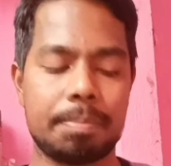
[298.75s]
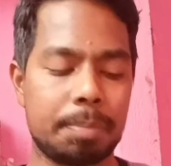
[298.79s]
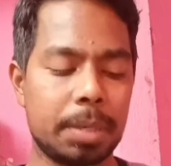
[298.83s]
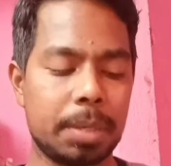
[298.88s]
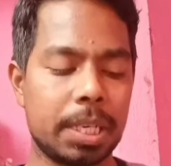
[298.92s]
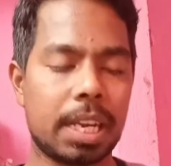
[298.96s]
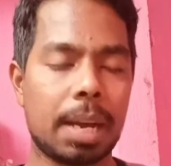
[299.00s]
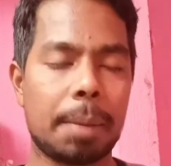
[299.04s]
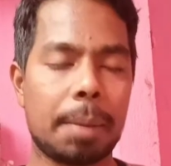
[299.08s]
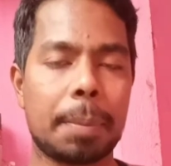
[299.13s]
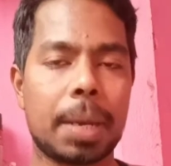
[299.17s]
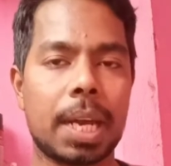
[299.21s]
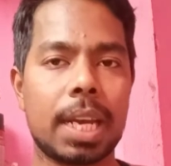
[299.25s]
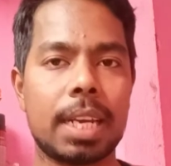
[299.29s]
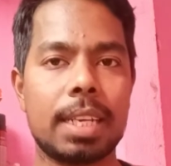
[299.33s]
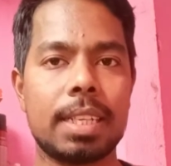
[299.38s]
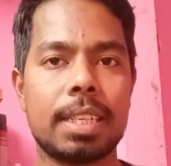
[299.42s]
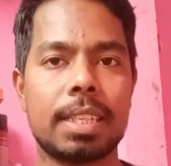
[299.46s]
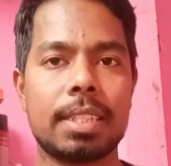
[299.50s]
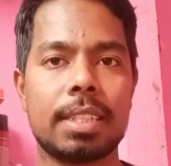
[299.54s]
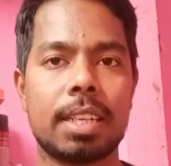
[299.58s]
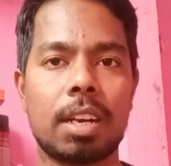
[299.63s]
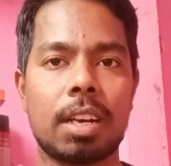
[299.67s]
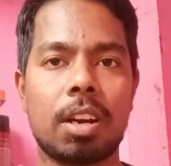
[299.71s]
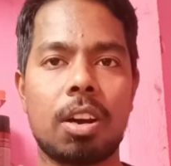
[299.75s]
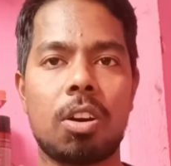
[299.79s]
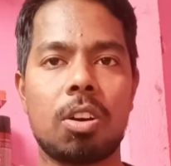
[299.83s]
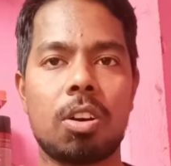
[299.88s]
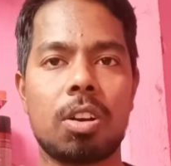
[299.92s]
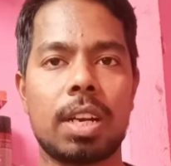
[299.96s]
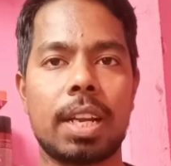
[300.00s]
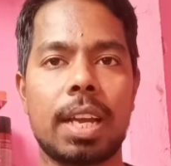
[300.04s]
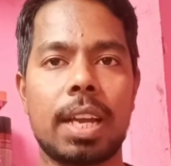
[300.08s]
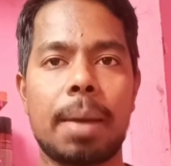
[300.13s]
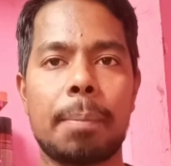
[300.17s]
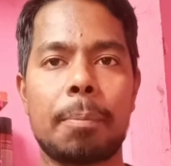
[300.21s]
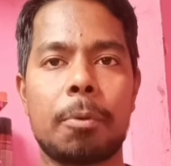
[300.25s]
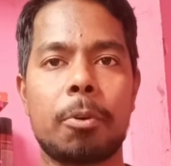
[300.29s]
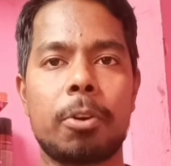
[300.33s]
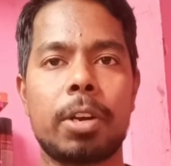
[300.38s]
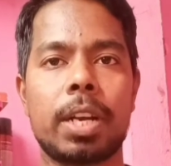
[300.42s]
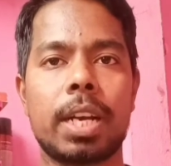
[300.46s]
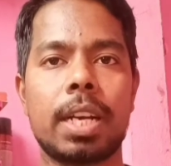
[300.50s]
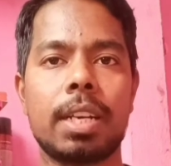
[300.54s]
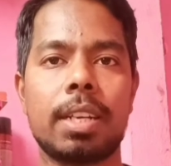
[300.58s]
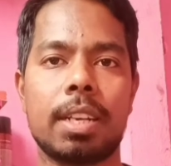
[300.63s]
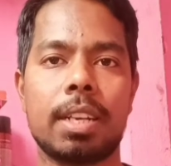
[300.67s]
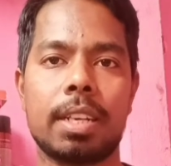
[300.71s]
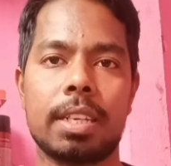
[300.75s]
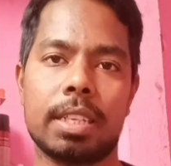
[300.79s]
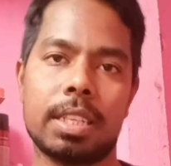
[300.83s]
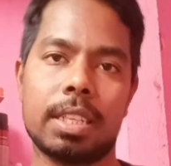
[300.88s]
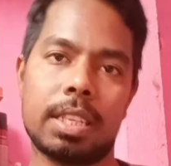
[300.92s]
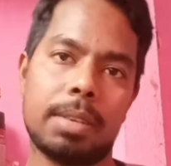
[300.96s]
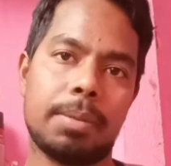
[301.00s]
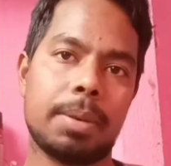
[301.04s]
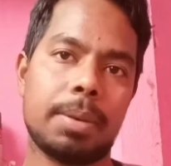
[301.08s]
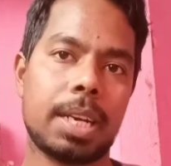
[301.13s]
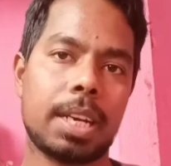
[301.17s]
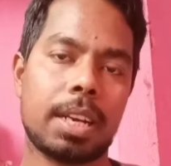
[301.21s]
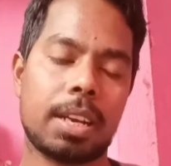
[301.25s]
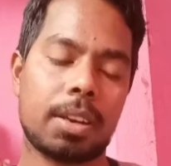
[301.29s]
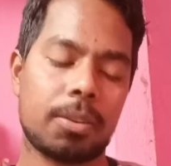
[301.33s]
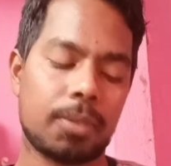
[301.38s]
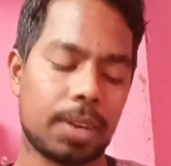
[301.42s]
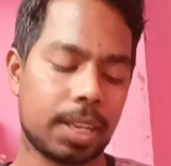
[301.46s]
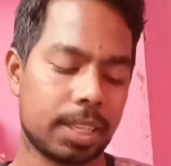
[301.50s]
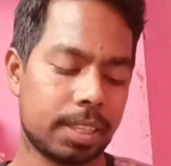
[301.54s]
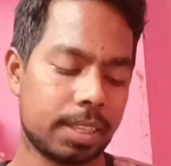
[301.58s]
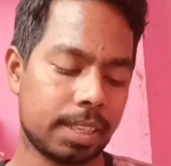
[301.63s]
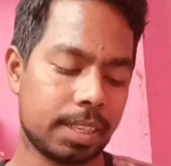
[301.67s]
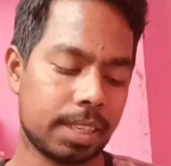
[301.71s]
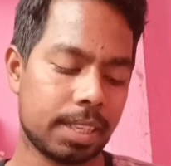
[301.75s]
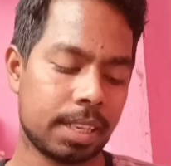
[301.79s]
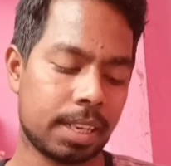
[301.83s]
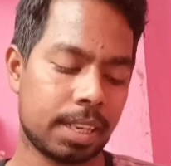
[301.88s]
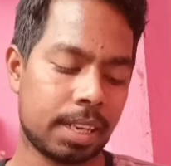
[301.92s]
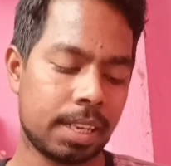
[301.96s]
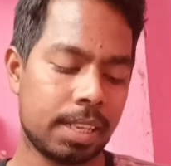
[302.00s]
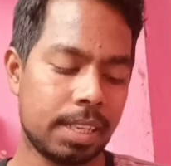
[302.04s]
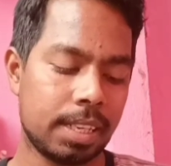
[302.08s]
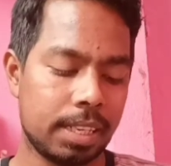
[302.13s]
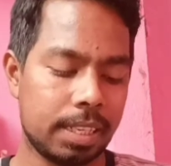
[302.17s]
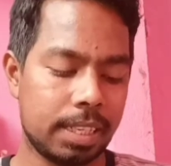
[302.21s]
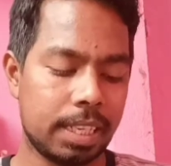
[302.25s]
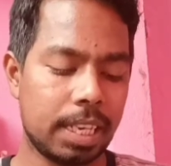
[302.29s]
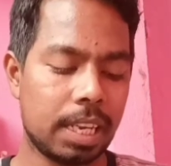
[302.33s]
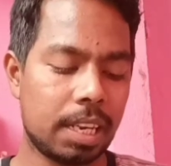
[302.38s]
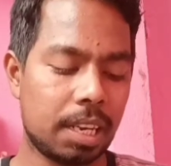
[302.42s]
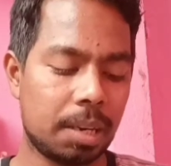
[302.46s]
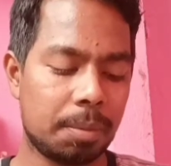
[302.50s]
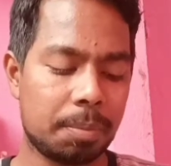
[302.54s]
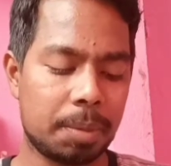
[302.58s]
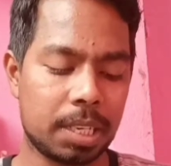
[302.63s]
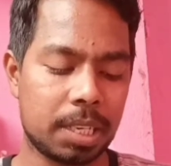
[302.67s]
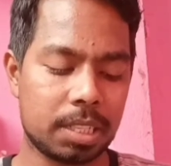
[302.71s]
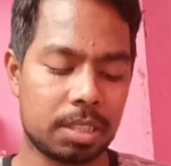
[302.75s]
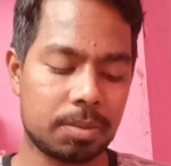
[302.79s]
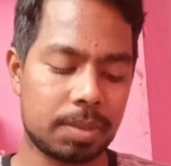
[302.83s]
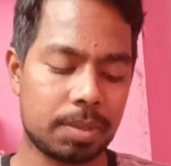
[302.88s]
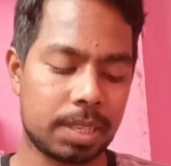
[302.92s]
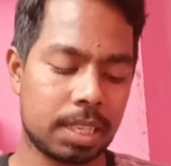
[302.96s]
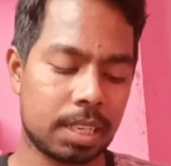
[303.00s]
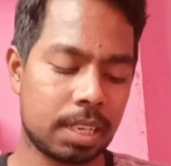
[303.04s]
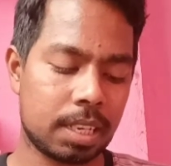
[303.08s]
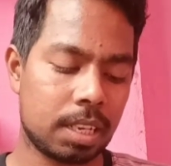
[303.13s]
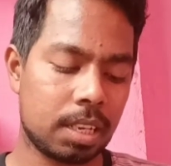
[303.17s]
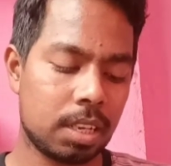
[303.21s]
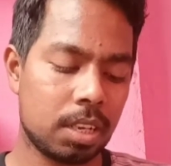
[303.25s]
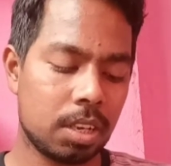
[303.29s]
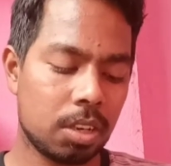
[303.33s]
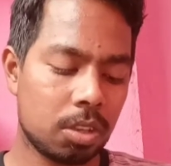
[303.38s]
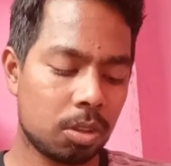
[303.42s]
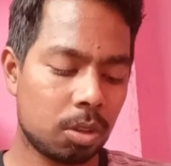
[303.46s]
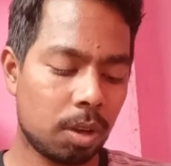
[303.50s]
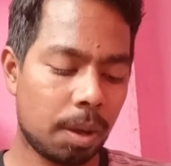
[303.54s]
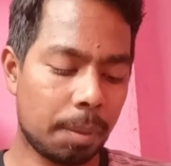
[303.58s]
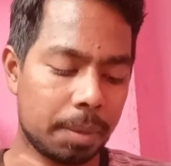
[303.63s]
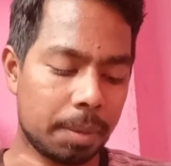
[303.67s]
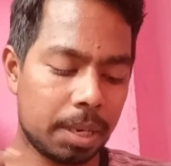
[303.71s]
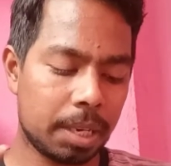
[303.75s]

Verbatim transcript: पिकअप कर लिया जाएगा और नया प्रोडक्ट डिलीवर करवा दिया जाएगा ये रिप्लेसमेंट है तो हम